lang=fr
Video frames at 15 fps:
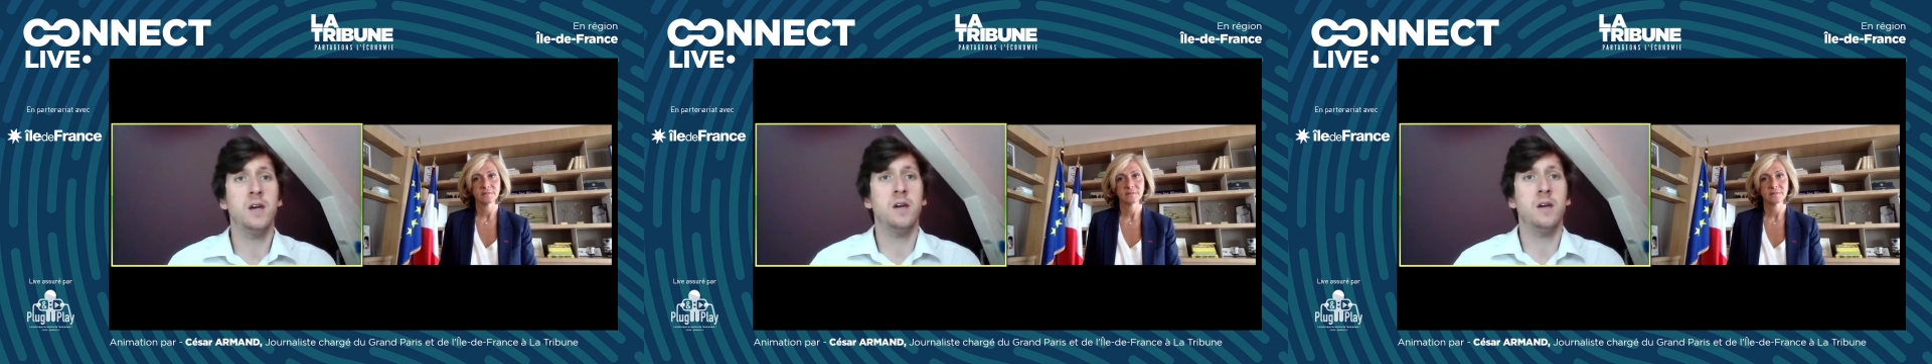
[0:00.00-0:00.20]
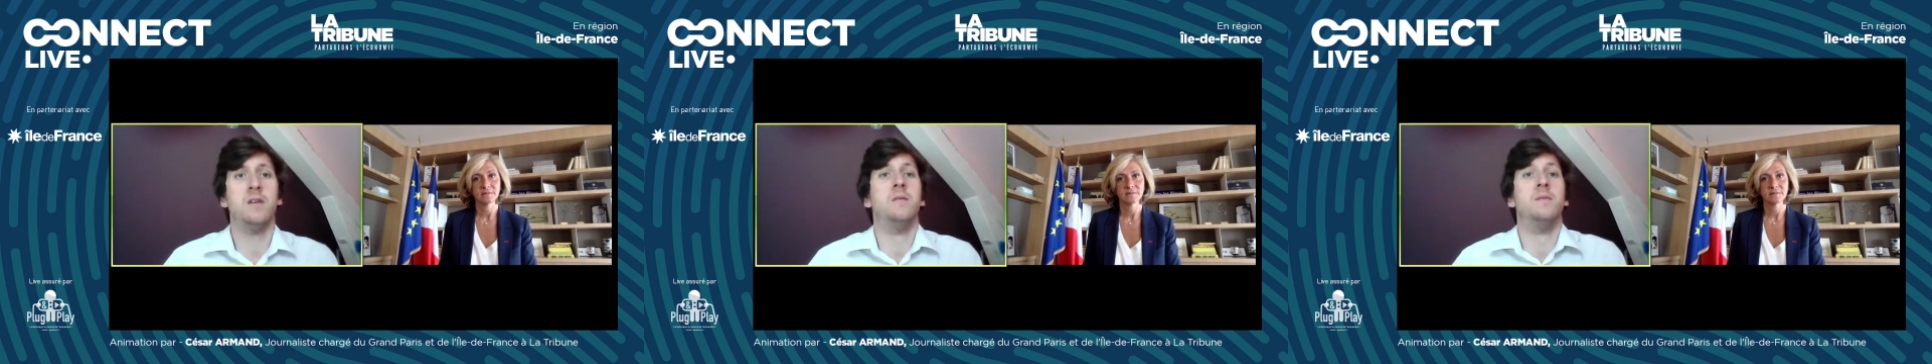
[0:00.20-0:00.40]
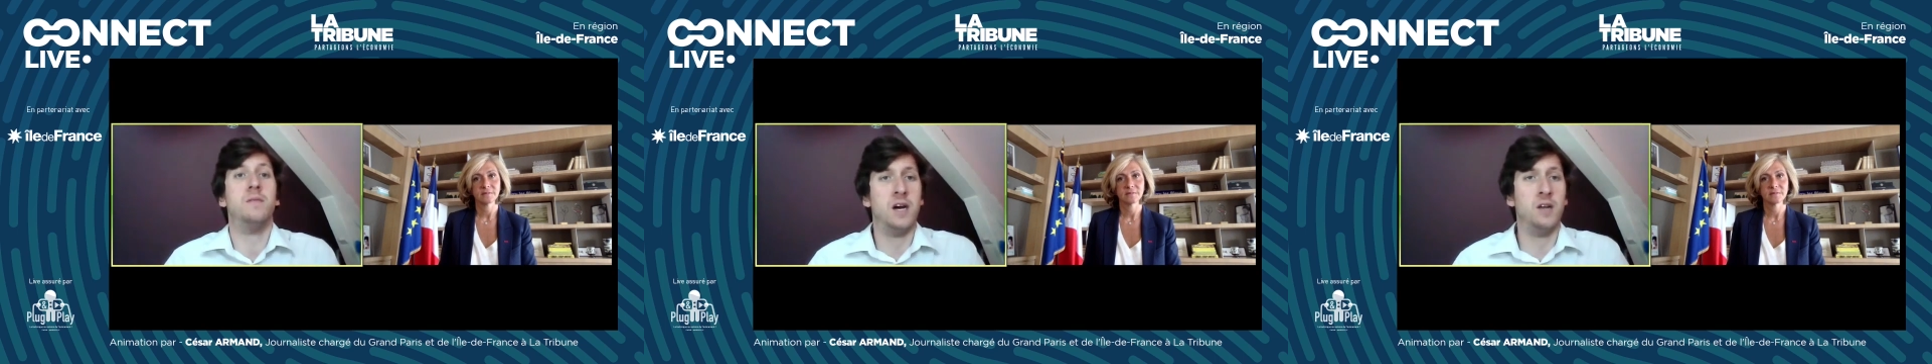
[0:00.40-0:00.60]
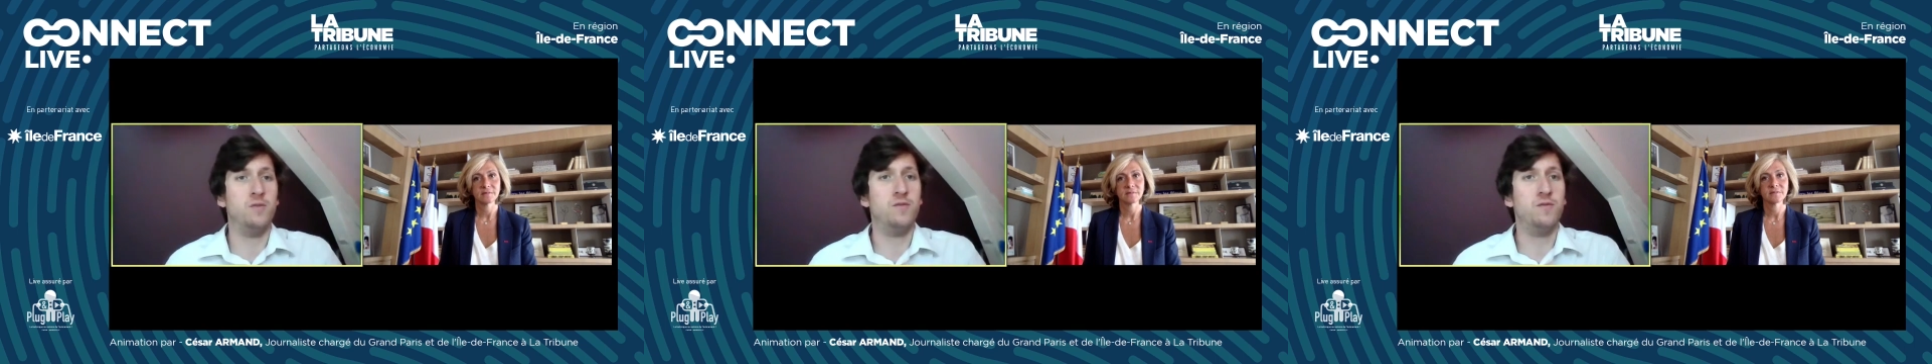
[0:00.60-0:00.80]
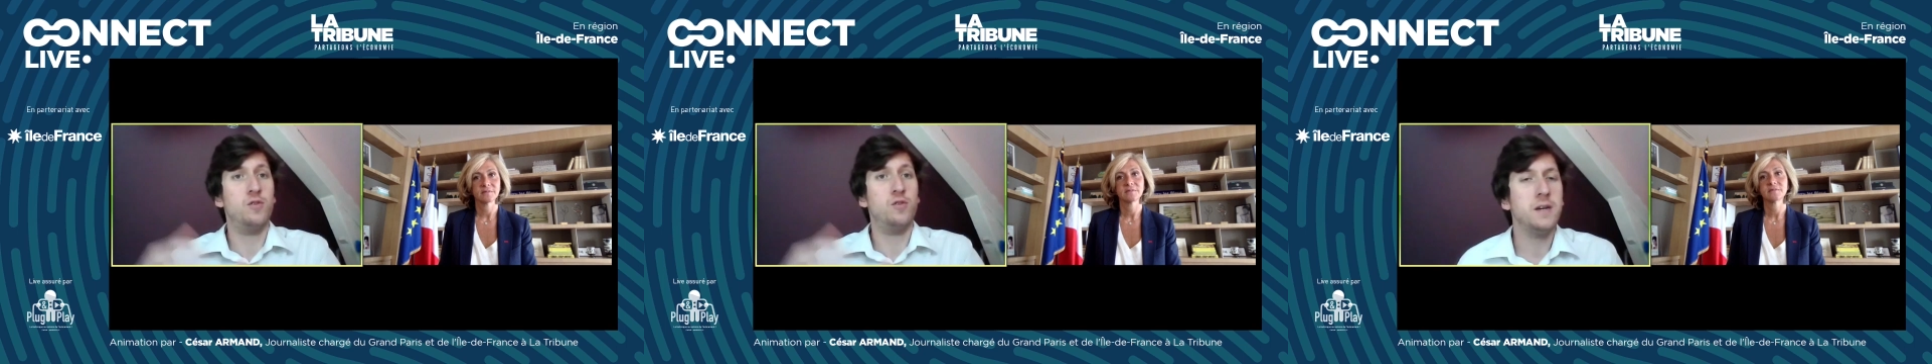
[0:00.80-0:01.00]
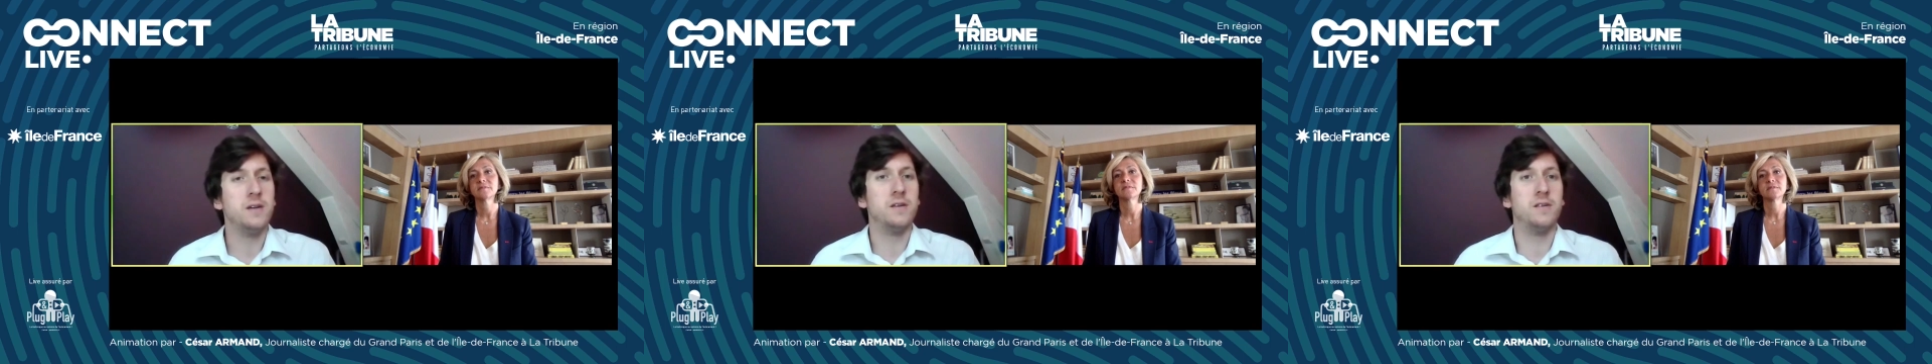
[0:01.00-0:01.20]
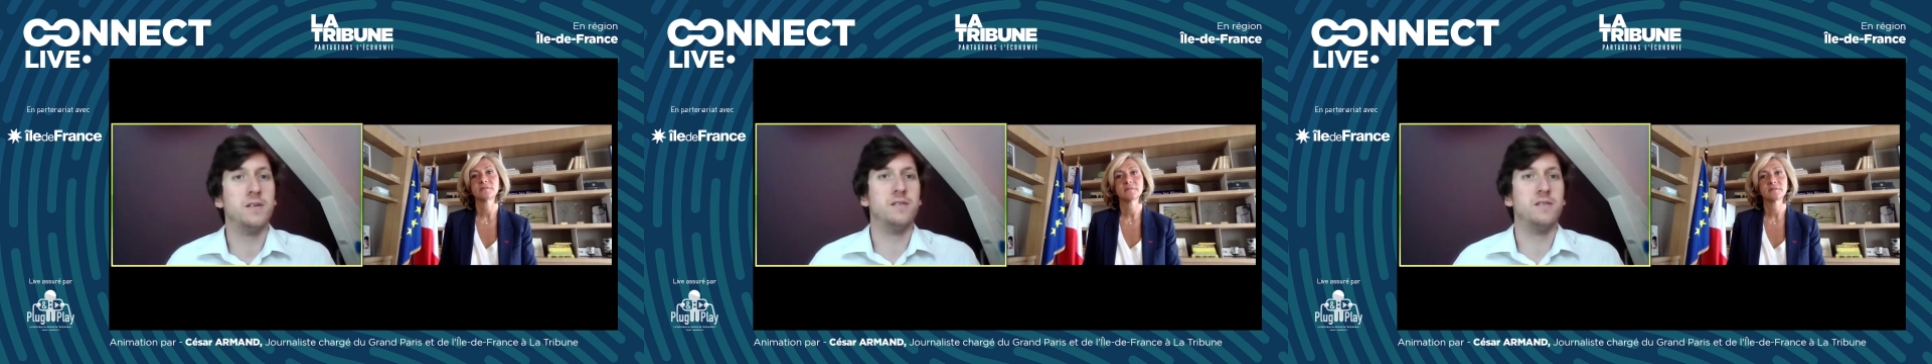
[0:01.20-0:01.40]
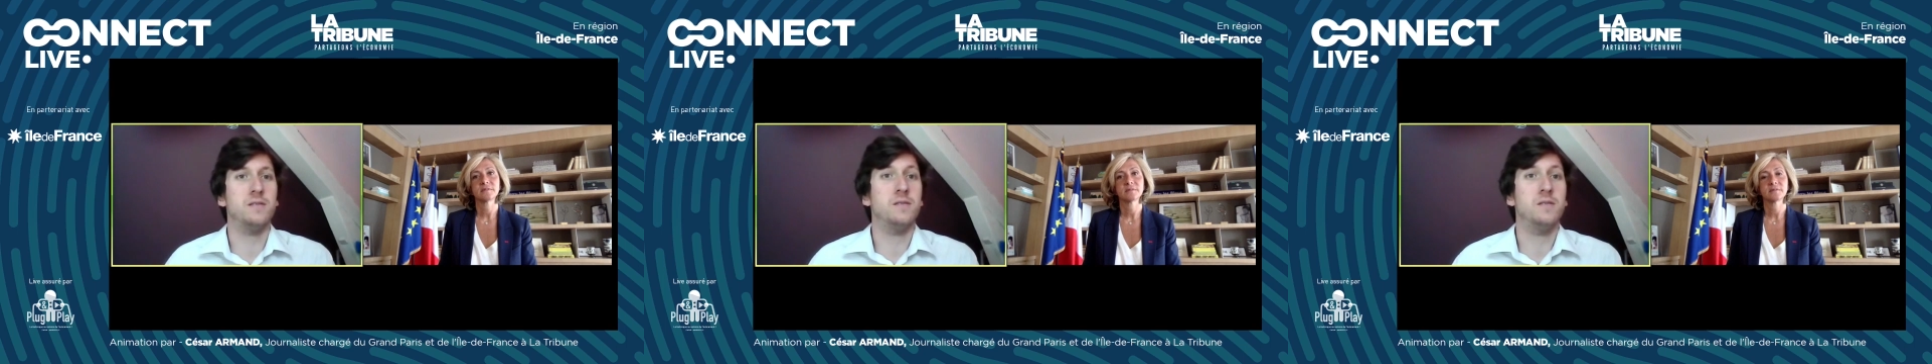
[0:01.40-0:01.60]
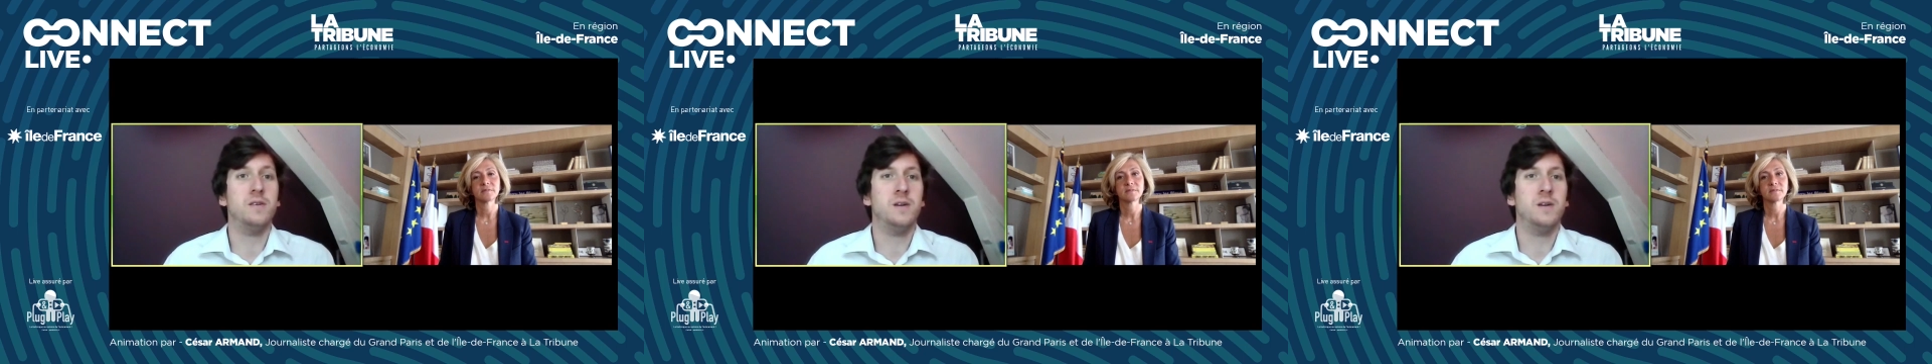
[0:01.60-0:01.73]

à nouveau occupés, euh,